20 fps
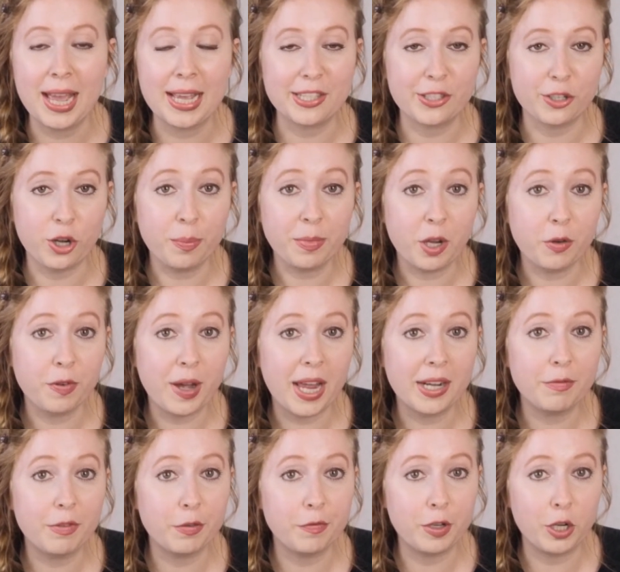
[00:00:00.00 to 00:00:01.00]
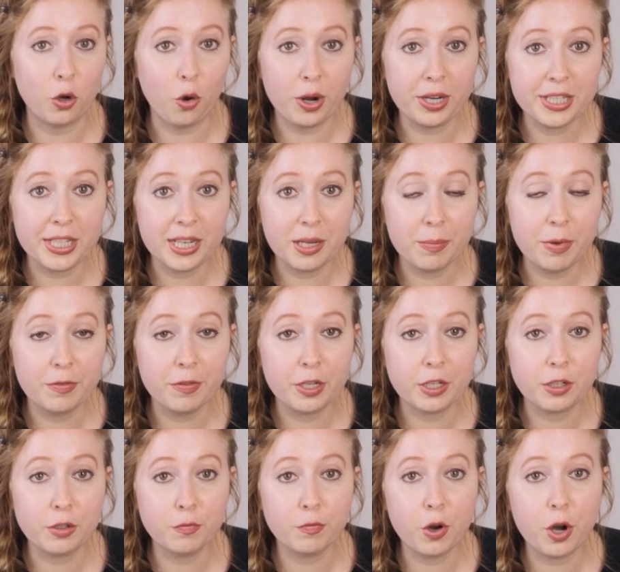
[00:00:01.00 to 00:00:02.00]
Es kommt darauf an, wie viele Leute ihr
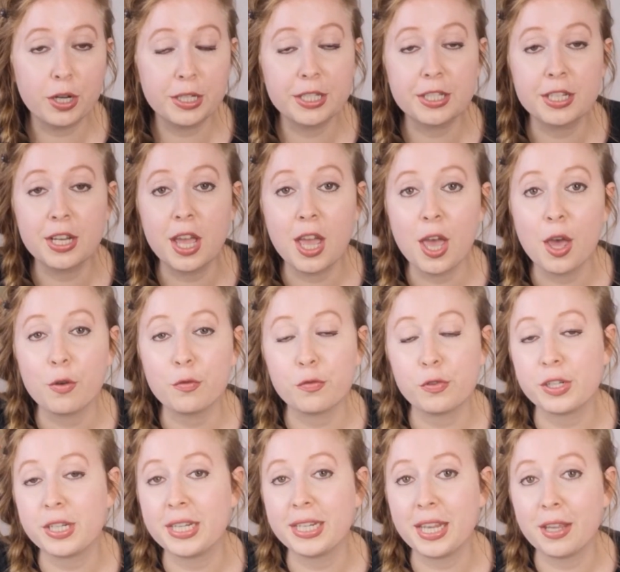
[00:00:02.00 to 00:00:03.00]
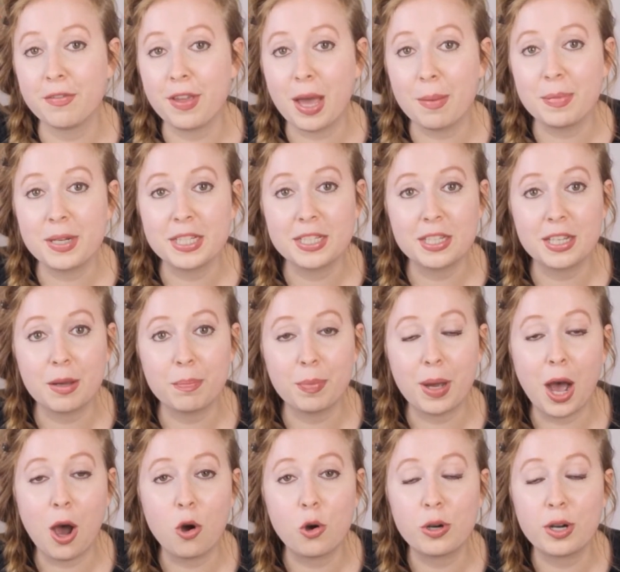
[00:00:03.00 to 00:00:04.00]
bewirten wollt. Für den gewerblichen
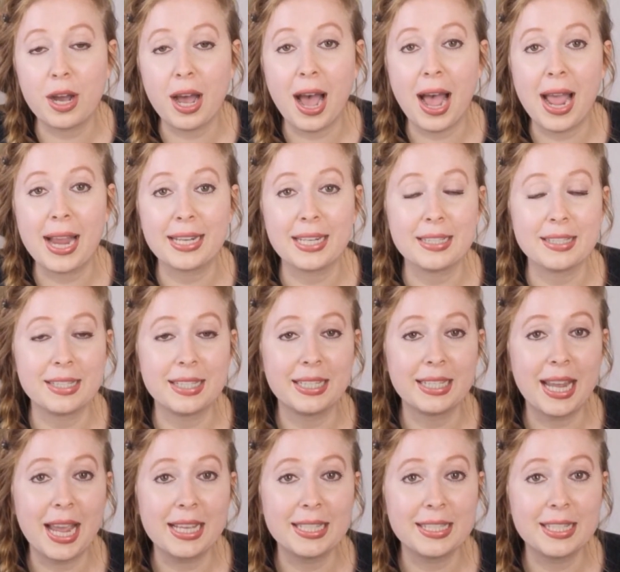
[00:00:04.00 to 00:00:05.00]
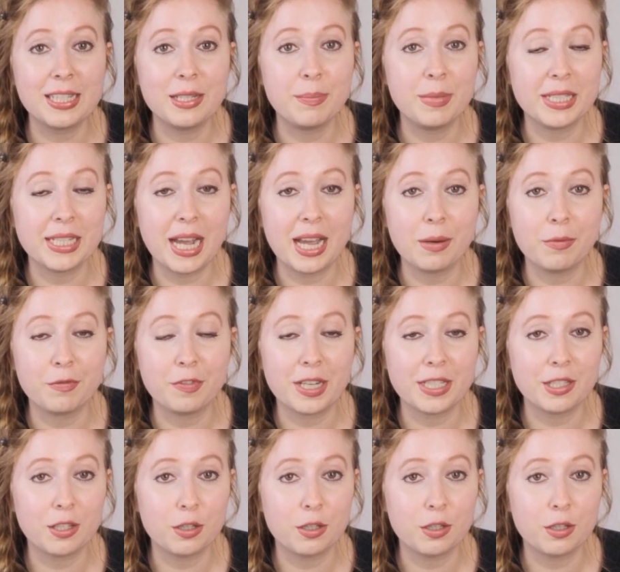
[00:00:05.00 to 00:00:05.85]
Gebrauch eignet sich Kessel mit einem